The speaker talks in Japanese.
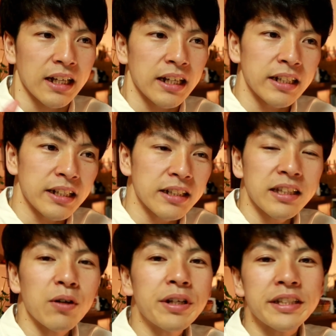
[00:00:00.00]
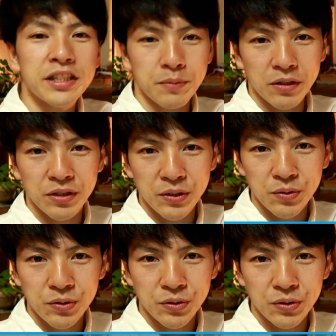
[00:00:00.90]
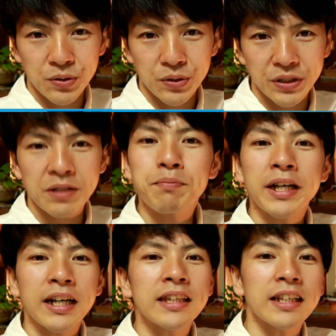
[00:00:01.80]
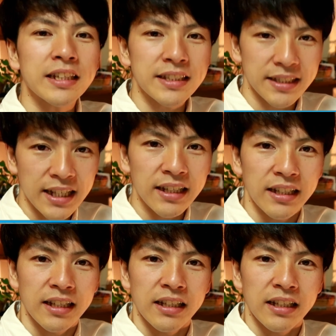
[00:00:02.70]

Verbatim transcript: 体が倒れてしまうっていう心配があったんですね。